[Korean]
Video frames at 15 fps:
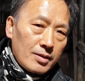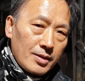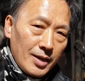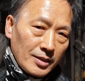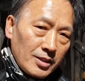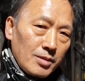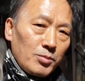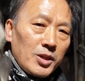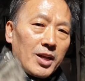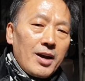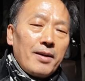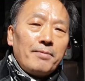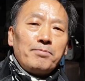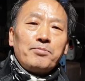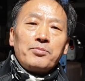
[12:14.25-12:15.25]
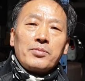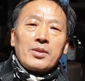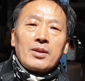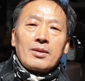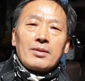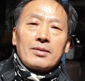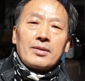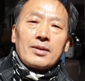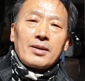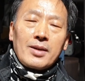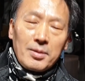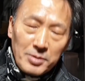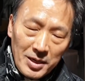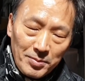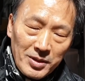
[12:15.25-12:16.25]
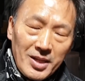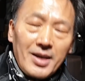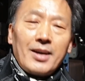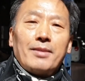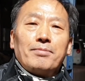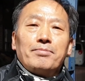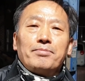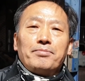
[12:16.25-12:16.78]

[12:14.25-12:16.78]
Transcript: 같습니다. 감사합니다.